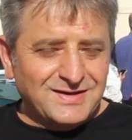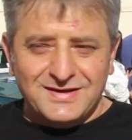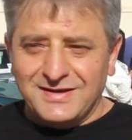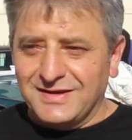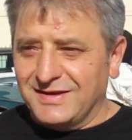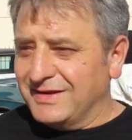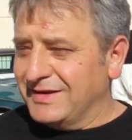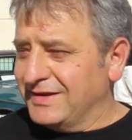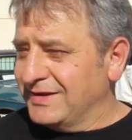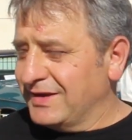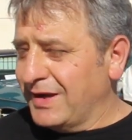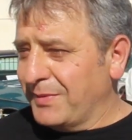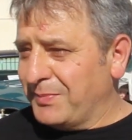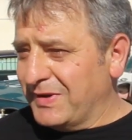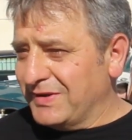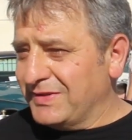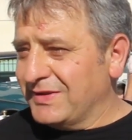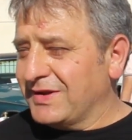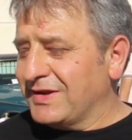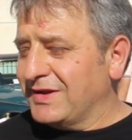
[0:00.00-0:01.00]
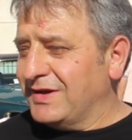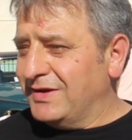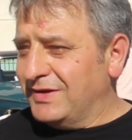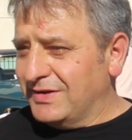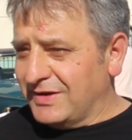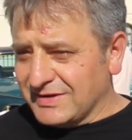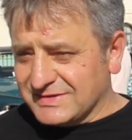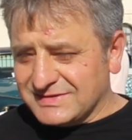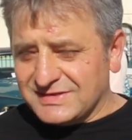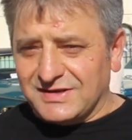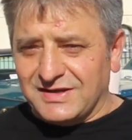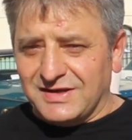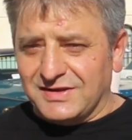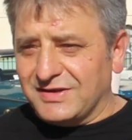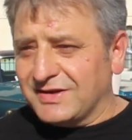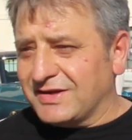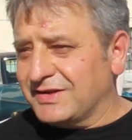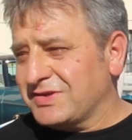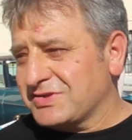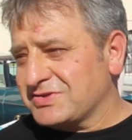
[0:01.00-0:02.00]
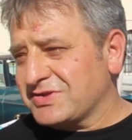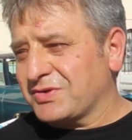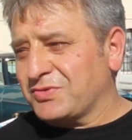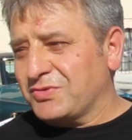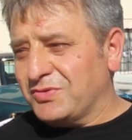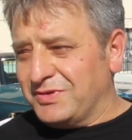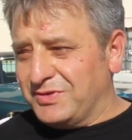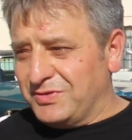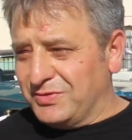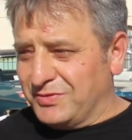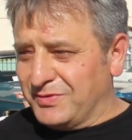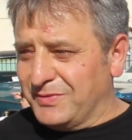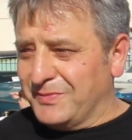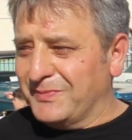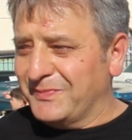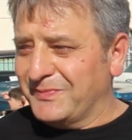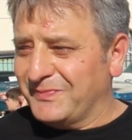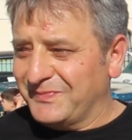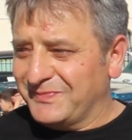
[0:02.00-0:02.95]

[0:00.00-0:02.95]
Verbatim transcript: e, yapanlara, hazırlayanlara teşekkür ediyorum.